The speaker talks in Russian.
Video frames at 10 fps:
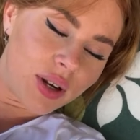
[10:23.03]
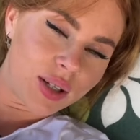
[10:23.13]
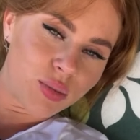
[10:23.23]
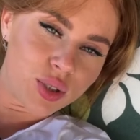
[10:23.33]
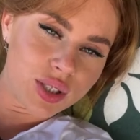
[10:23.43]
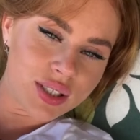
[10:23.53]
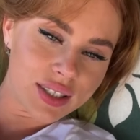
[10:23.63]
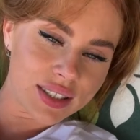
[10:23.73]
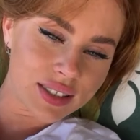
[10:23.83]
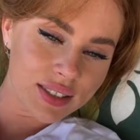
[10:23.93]
Нормальному
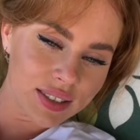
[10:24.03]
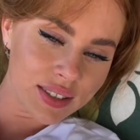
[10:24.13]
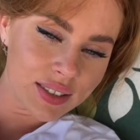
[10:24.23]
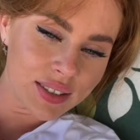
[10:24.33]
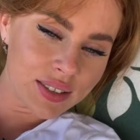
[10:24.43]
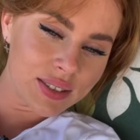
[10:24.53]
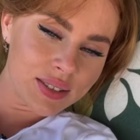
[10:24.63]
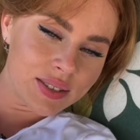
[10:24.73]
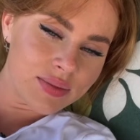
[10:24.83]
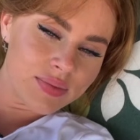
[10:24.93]
неинтересно.
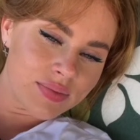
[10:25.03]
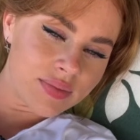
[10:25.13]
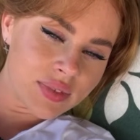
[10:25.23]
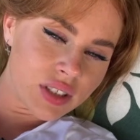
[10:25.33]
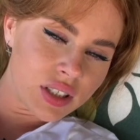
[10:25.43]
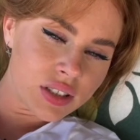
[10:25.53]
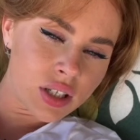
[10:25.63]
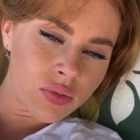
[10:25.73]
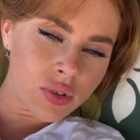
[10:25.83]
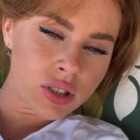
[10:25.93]

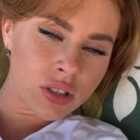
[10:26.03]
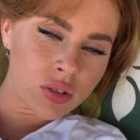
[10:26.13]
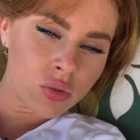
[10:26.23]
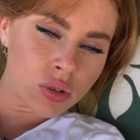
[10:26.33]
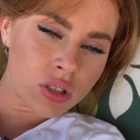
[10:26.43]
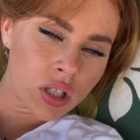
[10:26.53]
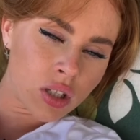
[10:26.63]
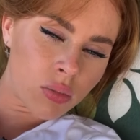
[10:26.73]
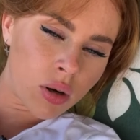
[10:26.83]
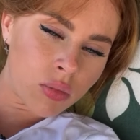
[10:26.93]
Я в 21 год
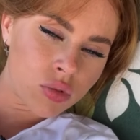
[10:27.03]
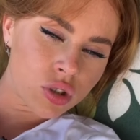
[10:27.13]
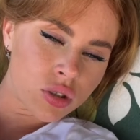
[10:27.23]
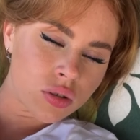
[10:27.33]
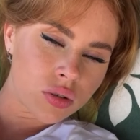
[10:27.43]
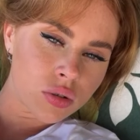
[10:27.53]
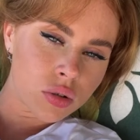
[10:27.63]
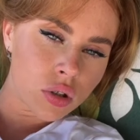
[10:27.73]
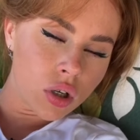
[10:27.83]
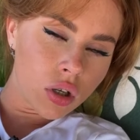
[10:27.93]
стала мамой уже.
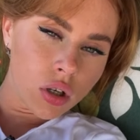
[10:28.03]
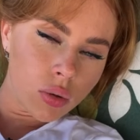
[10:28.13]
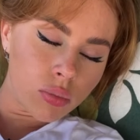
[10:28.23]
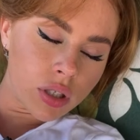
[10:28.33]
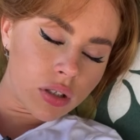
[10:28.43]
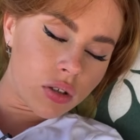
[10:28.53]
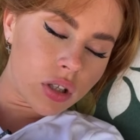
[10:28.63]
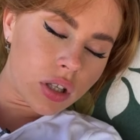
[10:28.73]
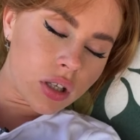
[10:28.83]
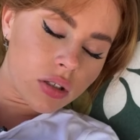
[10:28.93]
Блин,
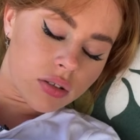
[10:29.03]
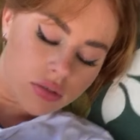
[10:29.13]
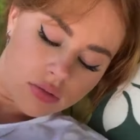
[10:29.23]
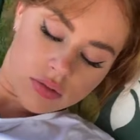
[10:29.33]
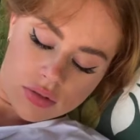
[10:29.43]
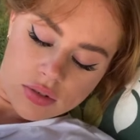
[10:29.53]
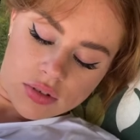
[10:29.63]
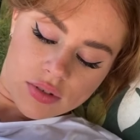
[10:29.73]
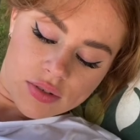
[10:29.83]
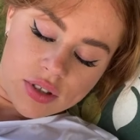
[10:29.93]
ну...
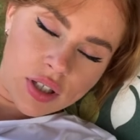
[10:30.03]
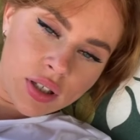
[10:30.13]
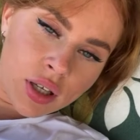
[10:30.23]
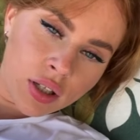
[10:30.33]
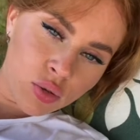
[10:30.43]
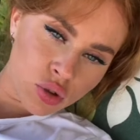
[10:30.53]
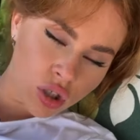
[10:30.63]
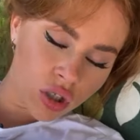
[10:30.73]
Я, я